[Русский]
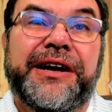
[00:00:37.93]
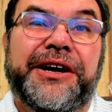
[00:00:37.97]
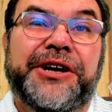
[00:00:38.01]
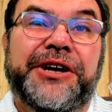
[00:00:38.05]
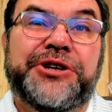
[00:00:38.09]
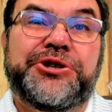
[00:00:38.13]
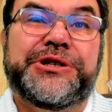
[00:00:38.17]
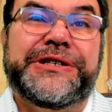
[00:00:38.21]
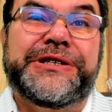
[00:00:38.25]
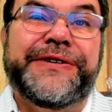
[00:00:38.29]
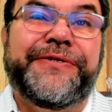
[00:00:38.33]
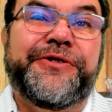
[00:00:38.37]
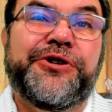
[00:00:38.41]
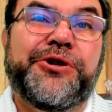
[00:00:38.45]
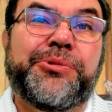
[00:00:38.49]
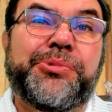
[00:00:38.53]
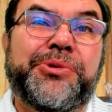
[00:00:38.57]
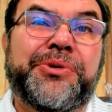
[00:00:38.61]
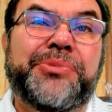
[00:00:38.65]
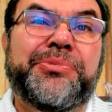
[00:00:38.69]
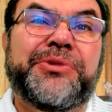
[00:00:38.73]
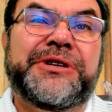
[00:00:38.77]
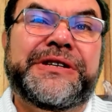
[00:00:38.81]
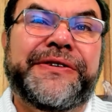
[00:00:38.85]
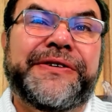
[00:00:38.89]
Еще со
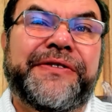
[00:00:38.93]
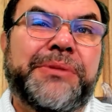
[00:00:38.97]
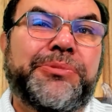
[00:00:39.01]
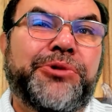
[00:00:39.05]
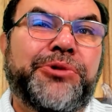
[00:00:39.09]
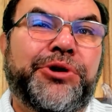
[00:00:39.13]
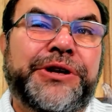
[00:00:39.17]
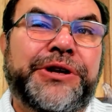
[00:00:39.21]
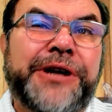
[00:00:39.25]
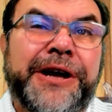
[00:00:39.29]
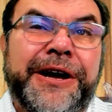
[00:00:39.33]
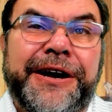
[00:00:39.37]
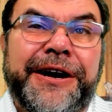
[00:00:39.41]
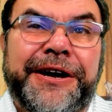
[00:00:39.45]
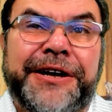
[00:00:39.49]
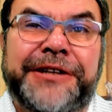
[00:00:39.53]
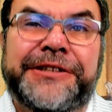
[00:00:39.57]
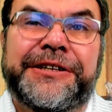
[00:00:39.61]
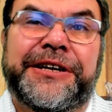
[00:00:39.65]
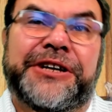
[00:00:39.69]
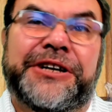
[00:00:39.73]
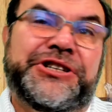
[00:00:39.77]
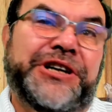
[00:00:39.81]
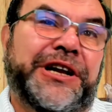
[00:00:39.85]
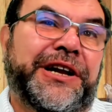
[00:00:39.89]
времен, со времен
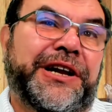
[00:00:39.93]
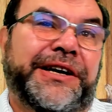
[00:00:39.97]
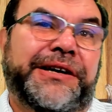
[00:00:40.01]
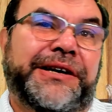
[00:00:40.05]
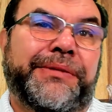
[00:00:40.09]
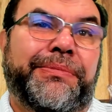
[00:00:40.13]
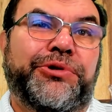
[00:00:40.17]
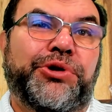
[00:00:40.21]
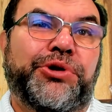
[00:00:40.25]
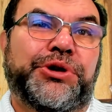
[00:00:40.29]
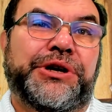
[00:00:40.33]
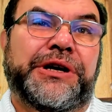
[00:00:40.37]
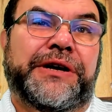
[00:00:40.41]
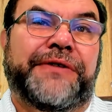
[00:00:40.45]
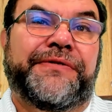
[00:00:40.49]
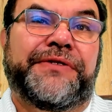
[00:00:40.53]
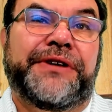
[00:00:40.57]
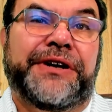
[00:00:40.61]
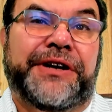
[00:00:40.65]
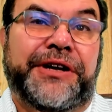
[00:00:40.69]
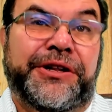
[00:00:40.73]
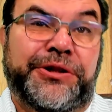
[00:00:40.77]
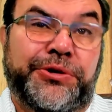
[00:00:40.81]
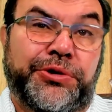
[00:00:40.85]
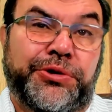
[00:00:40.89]
родоначальника блогеров
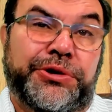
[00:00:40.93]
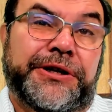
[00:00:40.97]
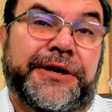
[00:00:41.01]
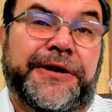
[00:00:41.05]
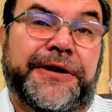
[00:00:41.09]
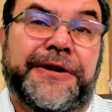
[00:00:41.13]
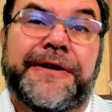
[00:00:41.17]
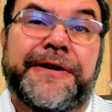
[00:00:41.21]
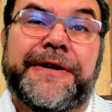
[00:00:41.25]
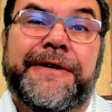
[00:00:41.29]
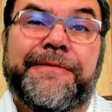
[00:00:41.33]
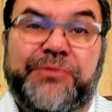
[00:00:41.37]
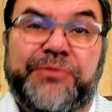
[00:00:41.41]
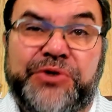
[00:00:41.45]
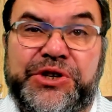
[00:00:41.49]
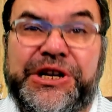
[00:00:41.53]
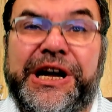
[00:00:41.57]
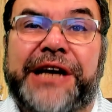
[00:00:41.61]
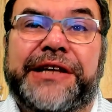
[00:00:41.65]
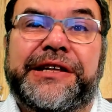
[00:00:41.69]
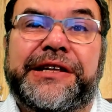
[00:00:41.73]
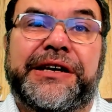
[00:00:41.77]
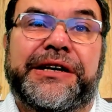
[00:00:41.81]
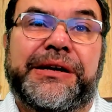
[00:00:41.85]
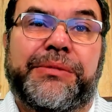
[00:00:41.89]
Геродота
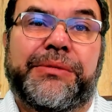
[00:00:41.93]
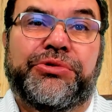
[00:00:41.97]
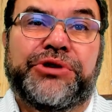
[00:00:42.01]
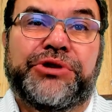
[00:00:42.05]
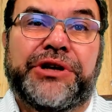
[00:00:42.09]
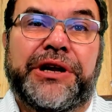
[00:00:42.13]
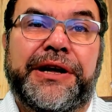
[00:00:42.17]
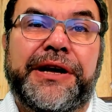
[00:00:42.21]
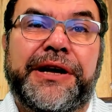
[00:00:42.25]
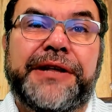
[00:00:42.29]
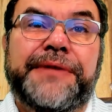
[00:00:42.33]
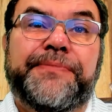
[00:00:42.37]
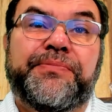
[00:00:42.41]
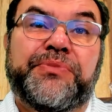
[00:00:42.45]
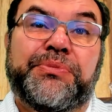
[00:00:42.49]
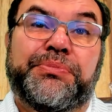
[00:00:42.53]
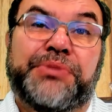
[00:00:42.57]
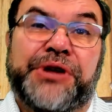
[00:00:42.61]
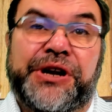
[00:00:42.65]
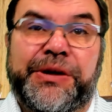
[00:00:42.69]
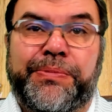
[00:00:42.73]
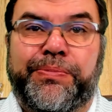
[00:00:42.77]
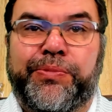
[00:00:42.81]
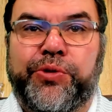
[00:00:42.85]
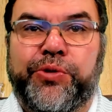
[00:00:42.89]
всякий, кому не лень,
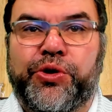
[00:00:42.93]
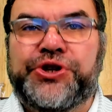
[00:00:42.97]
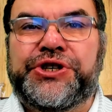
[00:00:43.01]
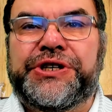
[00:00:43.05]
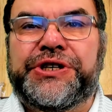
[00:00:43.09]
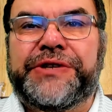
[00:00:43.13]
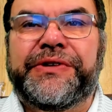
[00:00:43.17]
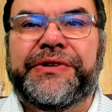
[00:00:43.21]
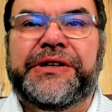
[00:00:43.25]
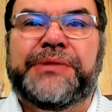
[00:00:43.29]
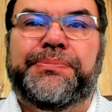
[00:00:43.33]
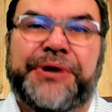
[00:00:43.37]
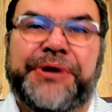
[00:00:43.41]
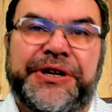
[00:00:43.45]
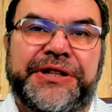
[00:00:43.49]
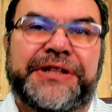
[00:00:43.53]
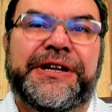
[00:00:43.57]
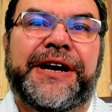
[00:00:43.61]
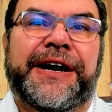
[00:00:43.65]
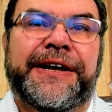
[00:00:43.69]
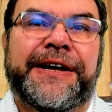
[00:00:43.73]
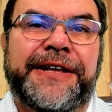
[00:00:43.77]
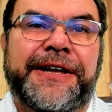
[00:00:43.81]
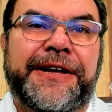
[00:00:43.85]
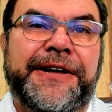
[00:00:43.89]
перепощивает
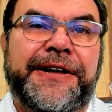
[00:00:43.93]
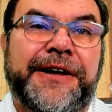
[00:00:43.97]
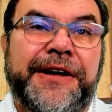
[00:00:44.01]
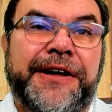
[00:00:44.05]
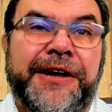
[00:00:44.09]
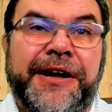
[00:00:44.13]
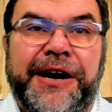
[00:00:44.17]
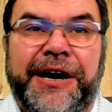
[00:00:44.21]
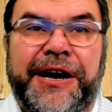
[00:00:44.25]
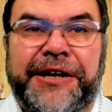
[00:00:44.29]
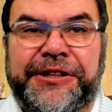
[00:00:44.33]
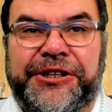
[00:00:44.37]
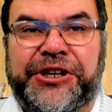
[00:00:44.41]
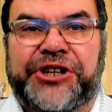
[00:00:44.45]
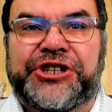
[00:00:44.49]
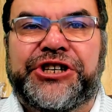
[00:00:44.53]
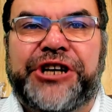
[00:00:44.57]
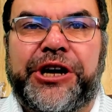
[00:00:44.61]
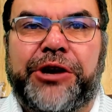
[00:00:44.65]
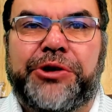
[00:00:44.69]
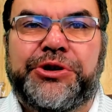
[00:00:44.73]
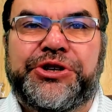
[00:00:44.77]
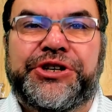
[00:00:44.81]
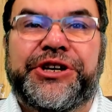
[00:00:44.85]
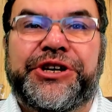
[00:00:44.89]
предание,
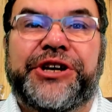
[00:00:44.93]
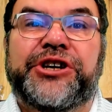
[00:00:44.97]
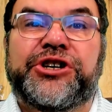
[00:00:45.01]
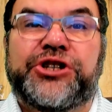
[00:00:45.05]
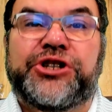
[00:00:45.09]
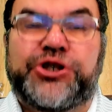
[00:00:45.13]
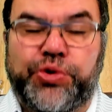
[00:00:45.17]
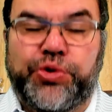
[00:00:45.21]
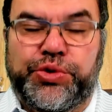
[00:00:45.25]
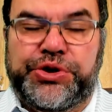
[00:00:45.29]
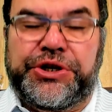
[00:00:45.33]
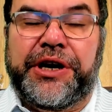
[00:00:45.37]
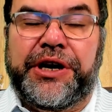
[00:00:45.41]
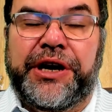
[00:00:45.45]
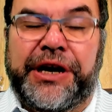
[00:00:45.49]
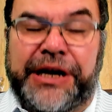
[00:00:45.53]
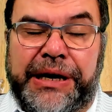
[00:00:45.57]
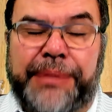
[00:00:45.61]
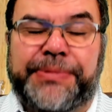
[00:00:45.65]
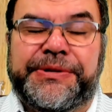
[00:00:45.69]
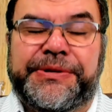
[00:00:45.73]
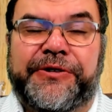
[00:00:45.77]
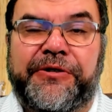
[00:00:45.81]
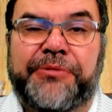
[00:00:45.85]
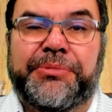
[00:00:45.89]
отражающее суть
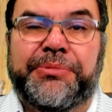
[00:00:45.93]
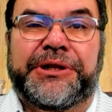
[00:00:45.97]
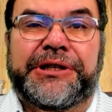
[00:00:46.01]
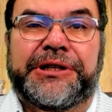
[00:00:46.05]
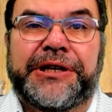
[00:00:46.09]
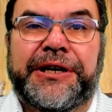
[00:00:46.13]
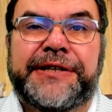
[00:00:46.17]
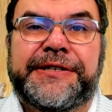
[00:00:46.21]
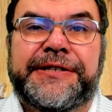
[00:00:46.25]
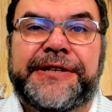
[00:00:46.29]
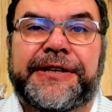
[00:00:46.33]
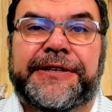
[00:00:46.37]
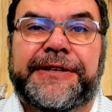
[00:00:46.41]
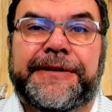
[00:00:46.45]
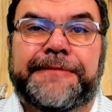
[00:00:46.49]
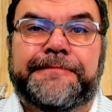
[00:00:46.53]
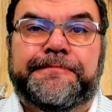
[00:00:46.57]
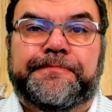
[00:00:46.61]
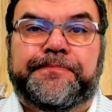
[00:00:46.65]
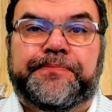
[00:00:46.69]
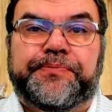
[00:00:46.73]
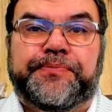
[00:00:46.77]
арабского менталитета.